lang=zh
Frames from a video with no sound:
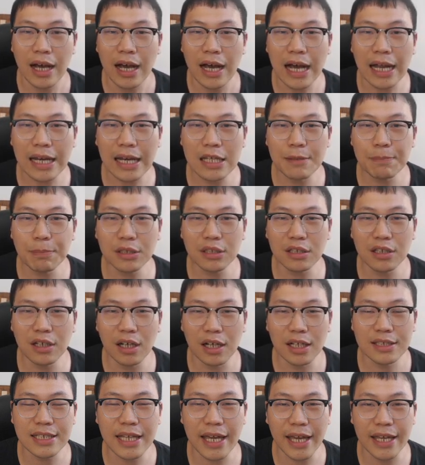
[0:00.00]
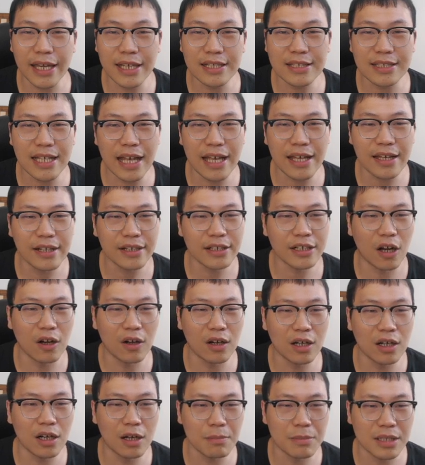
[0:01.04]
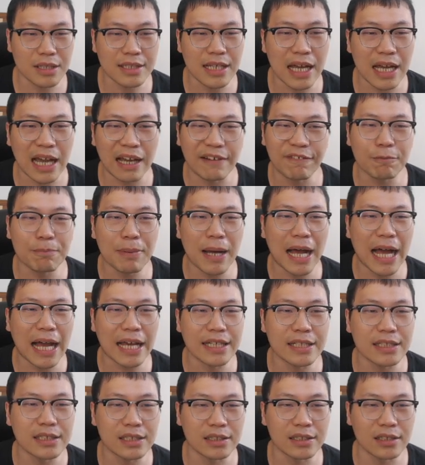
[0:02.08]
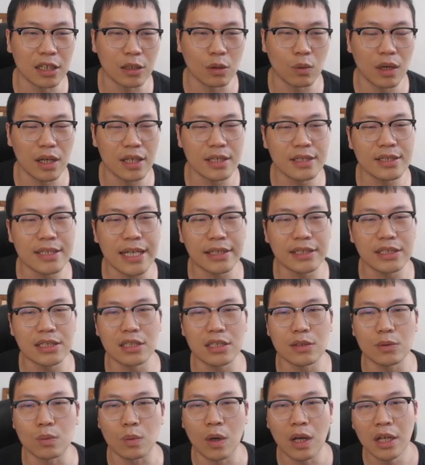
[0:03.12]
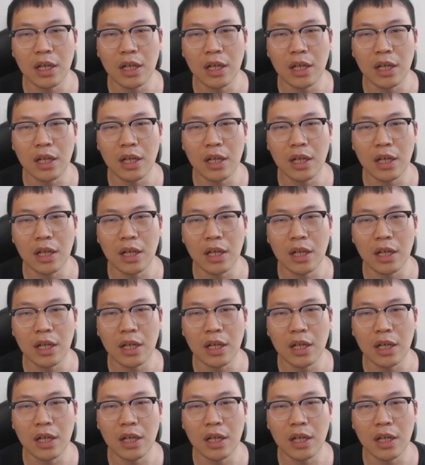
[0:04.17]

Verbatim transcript: 哈利波特在 A 三，然后赫敏在 F 八，以及呢罗恩在 G 五。